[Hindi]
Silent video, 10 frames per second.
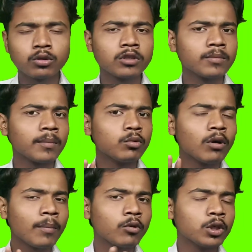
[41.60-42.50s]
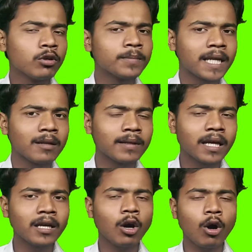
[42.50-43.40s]
तो दोस्तों इसमें हम दो आपको यूट्यूब चैनल
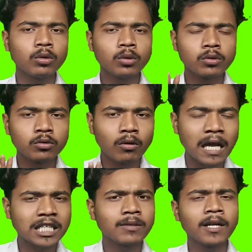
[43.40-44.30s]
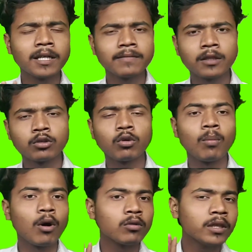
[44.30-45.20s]
बताएंगे और दोस्तों जो लास्ट वाला टिप्स है
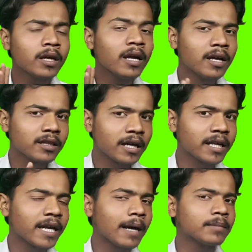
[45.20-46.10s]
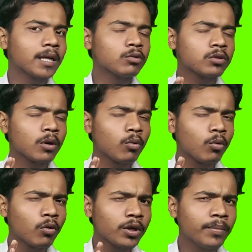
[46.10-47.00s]
दोस्तों वो बहुत ही तगड़ी है आप चाहें तो उसे
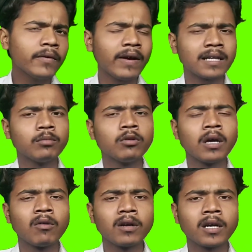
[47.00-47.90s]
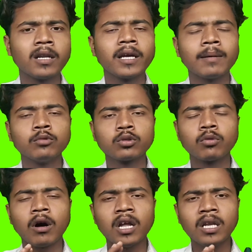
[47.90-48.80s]
कोई भी फैक्ट वीडियो डाउनलोड कर लेंगे आप
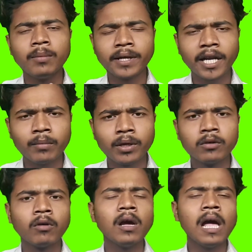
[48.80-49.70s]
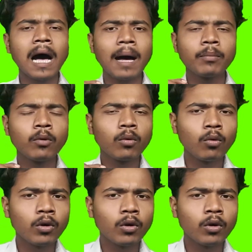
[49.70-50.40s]
दोस्तों अनलिमिटेड वीडियो आपको